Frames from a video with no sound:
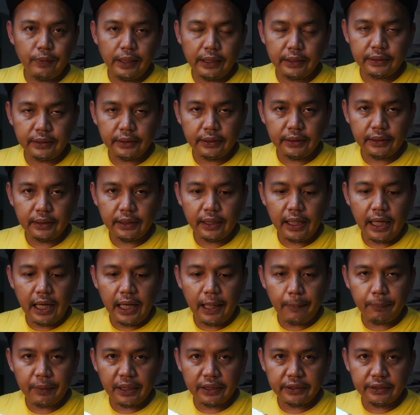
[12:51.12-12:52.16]
sih
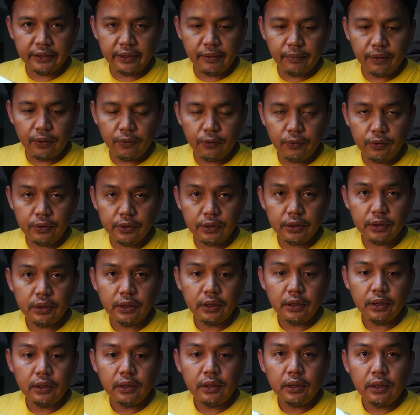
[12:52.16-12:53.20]
adaptasinya bagus
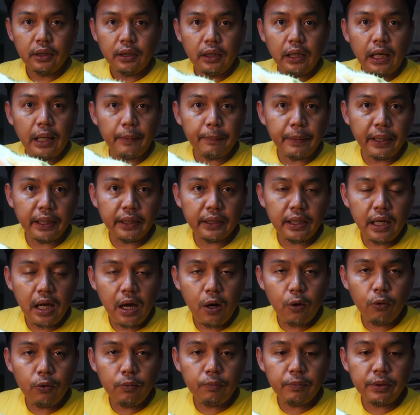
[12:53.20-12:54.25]
8
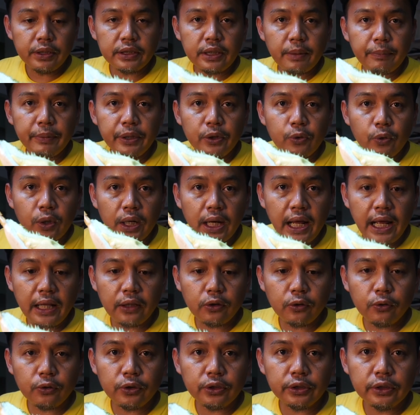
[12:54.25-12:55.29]
tahun bisa sampai
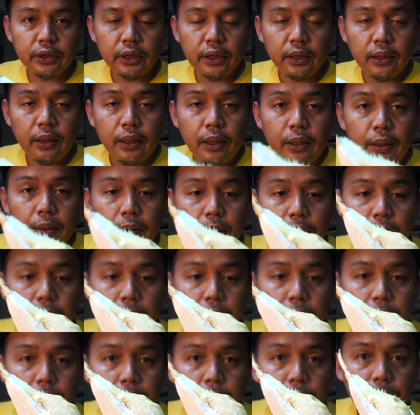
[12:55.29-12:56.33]

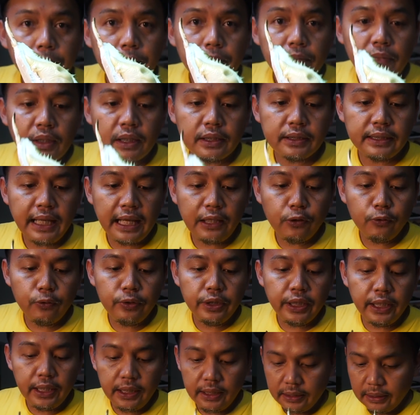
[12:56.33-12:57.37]
200
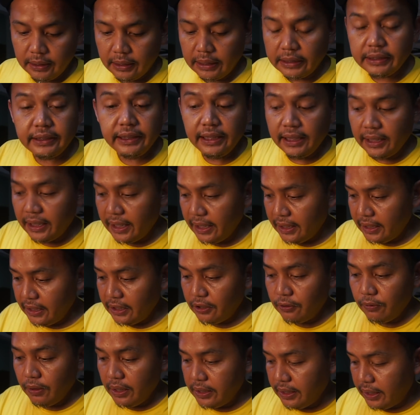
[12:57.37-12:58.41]
satunya kecil kayak
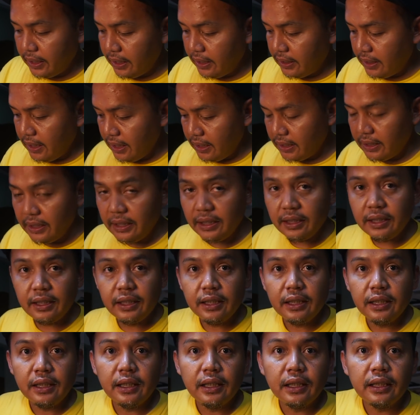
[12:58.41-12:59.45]
gitu aja kayak tadi
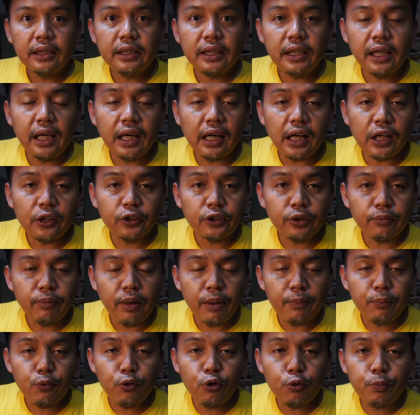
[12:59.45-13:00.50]

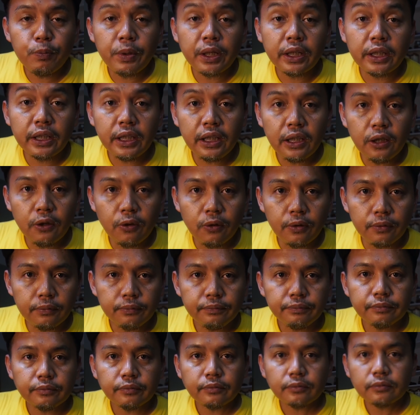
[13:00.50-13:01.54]
350 per kilo
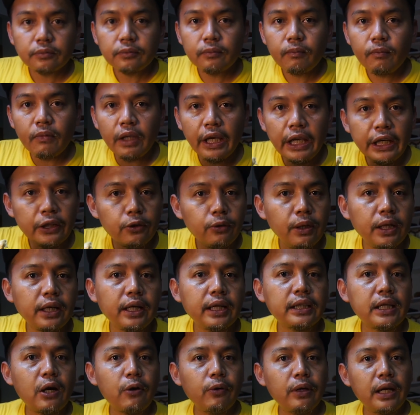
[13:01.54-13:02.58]
itu harga
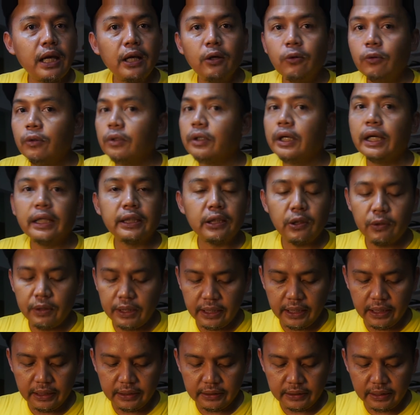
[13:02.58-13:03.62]
tahun lalu atau
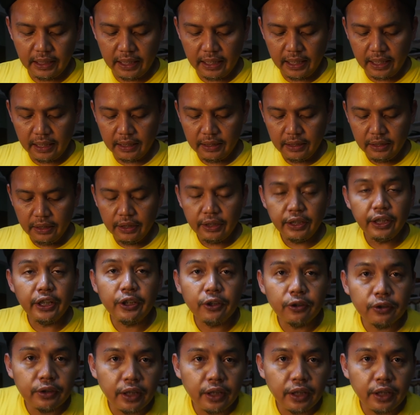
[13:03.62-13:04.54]
harga sekarang video